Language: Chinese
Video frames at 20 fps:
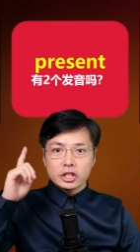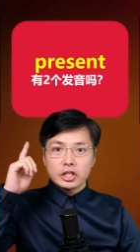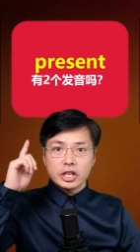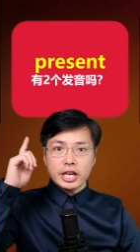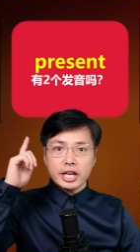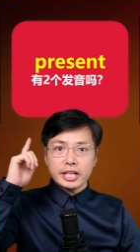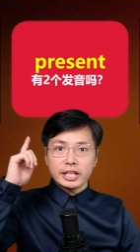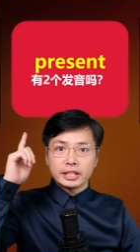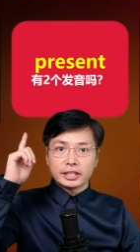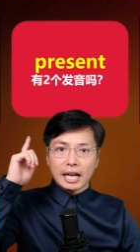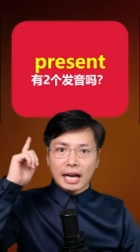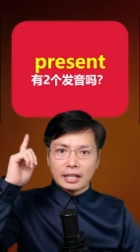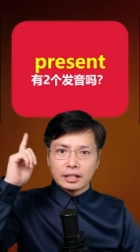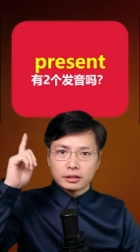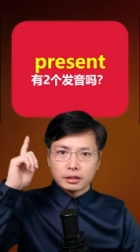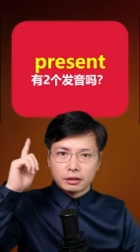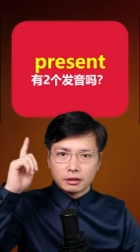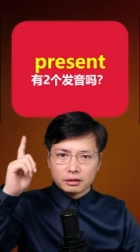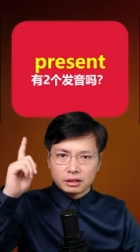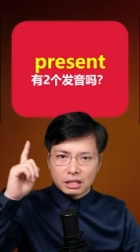这个单
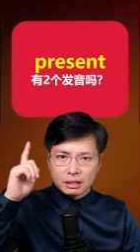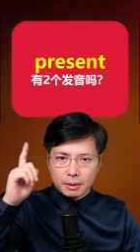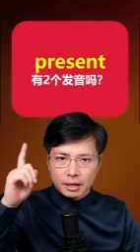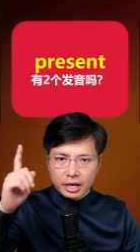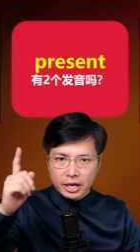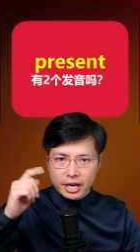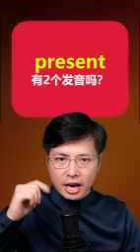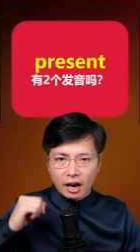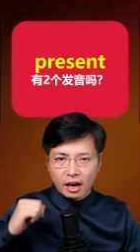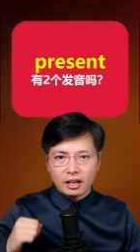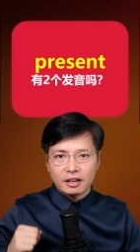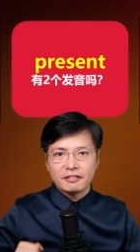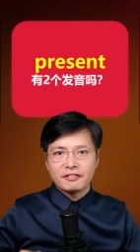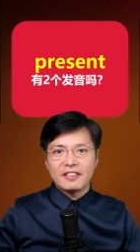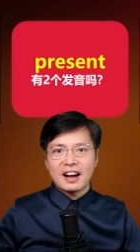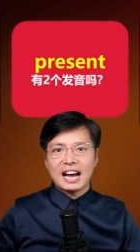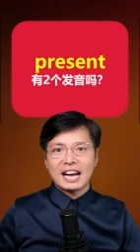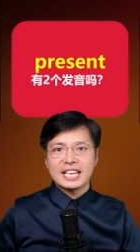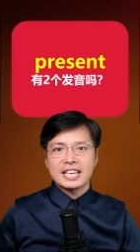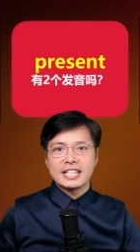词儿怎么两个
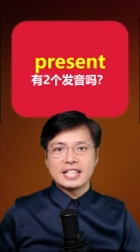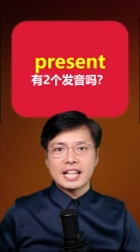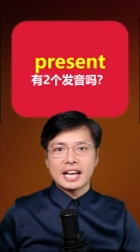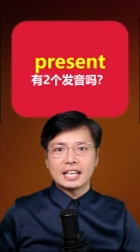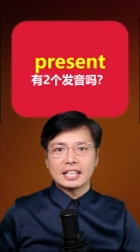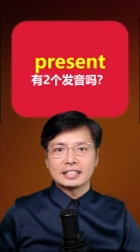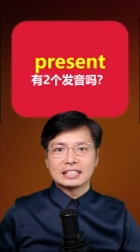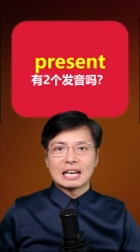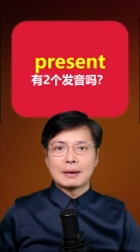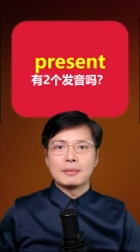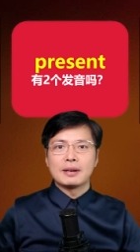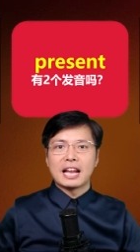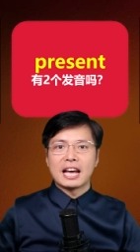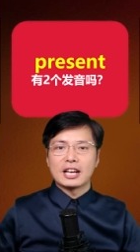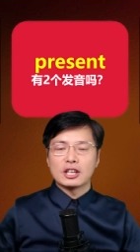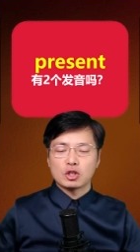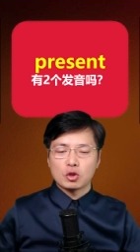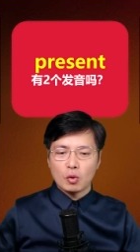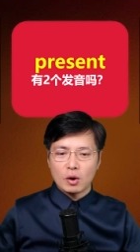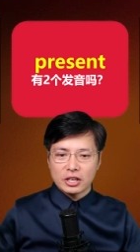发音呢？咱们
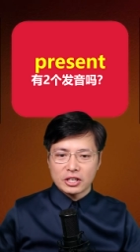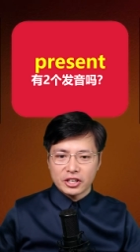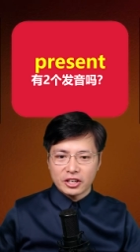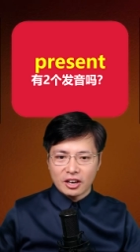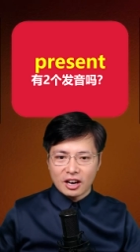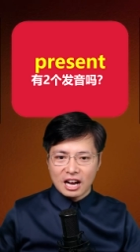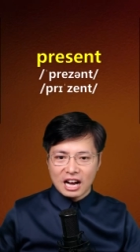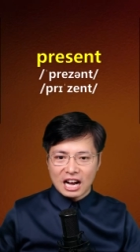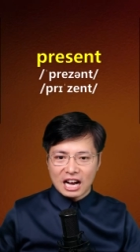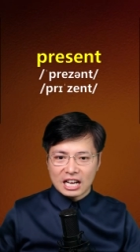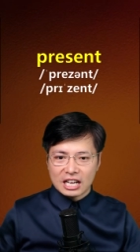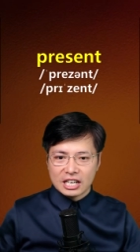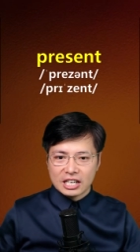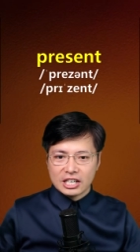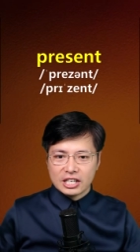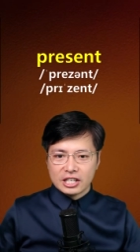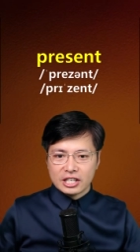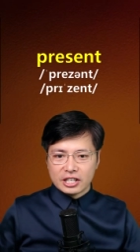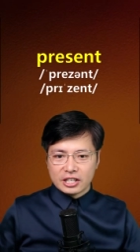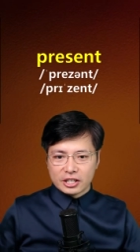来说一下啊。
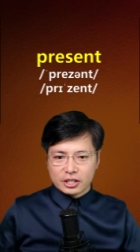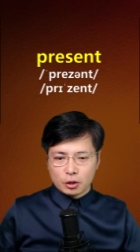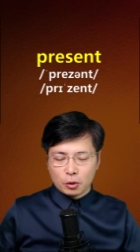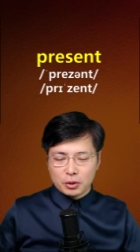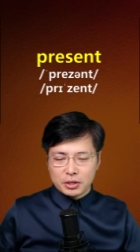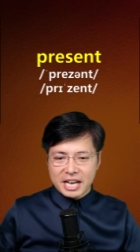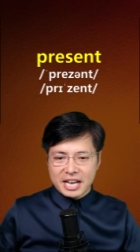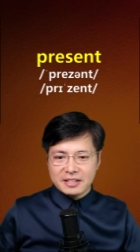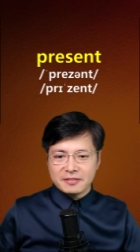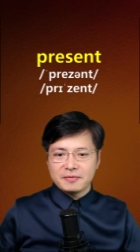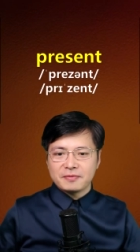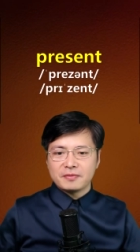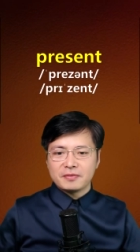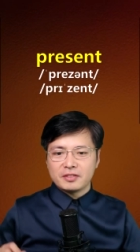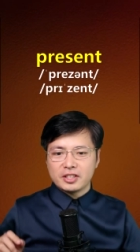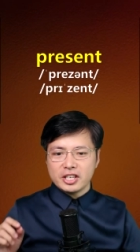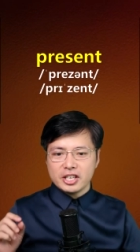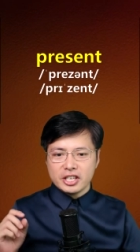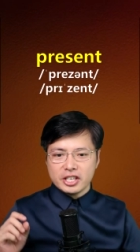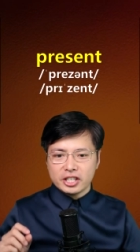首先，
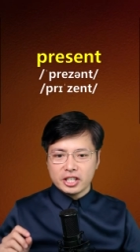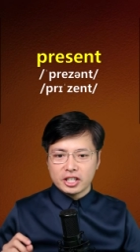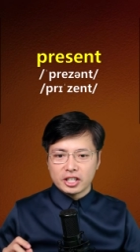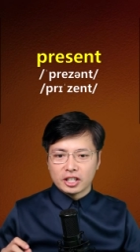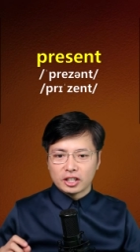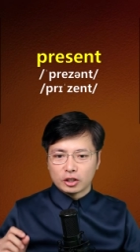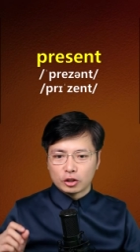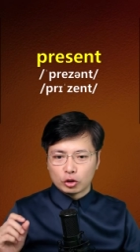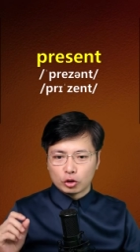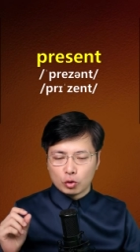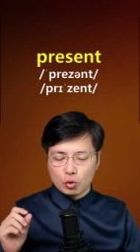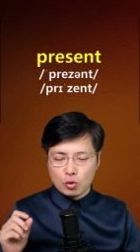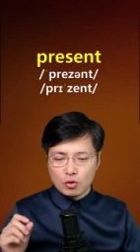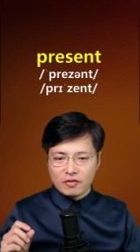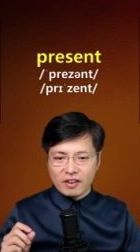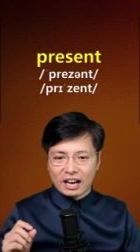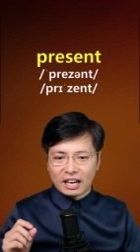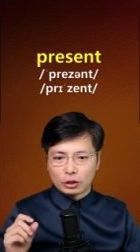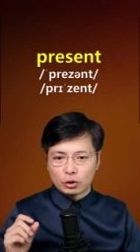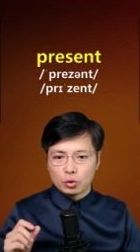第一个读
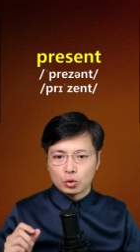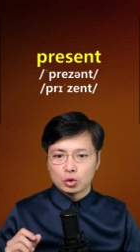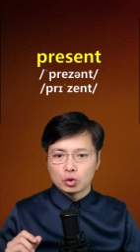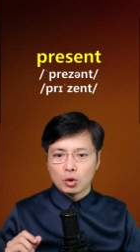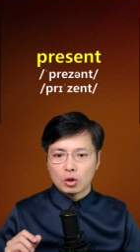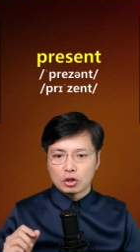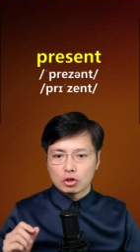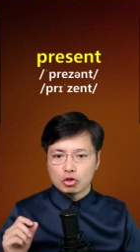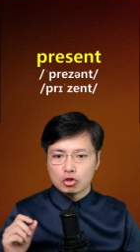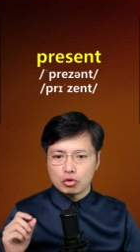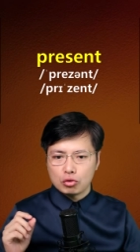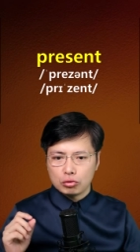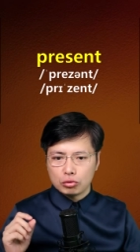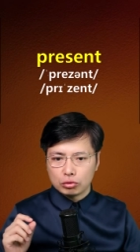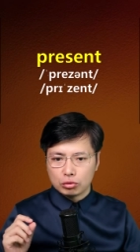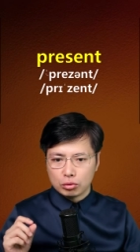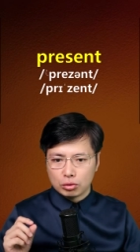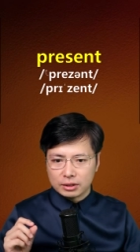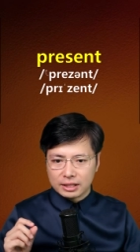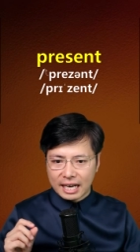法读作
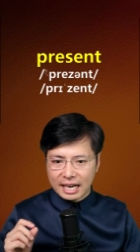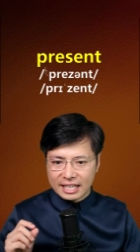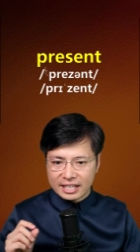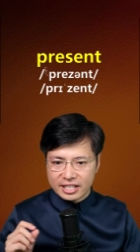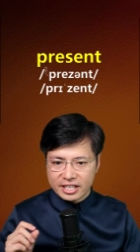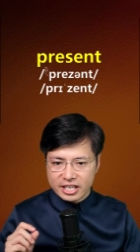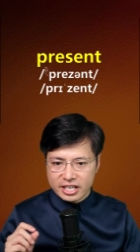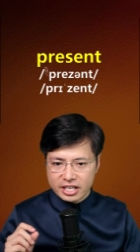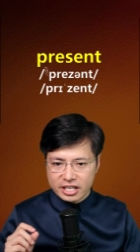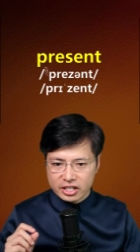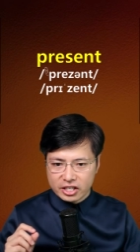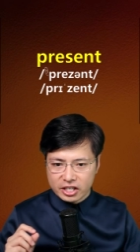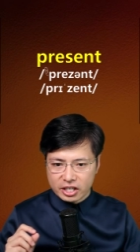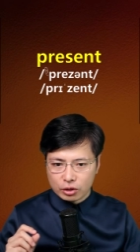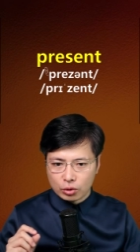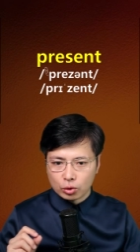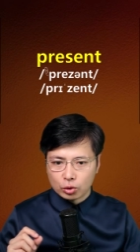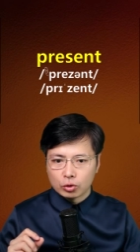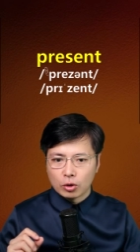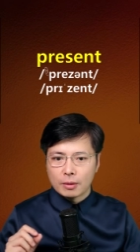重读在低音节，
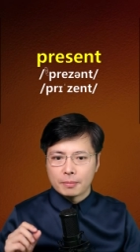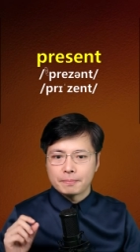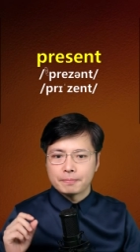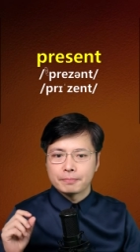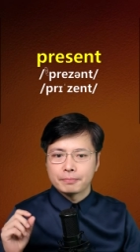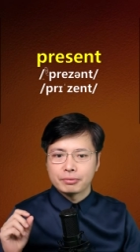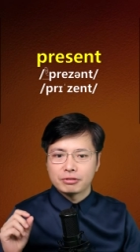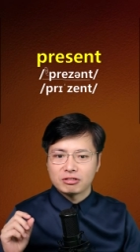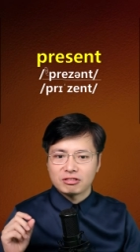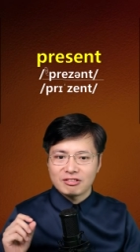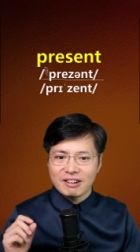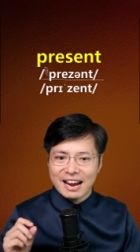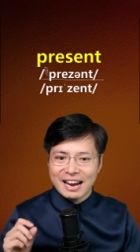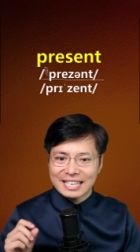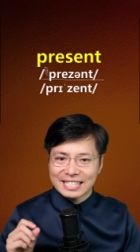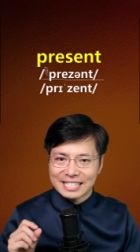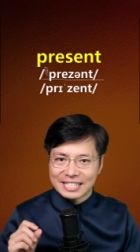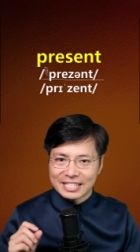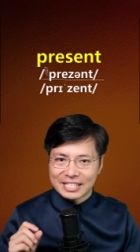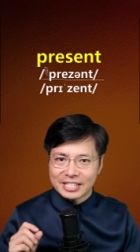读作
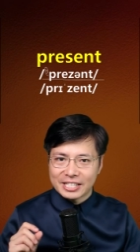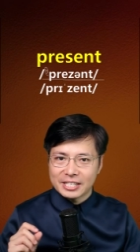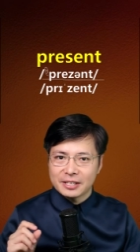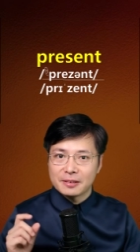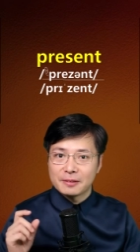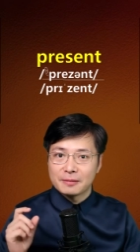present